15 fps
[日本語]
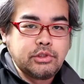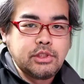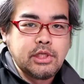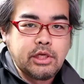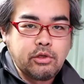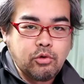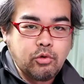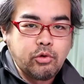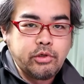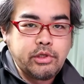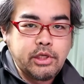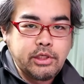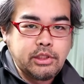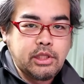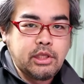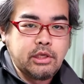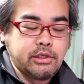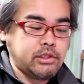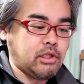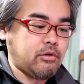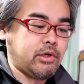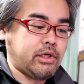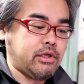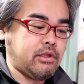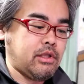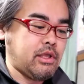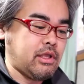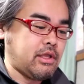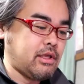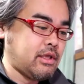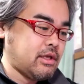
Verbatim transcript: 時代を生きてきたわけで、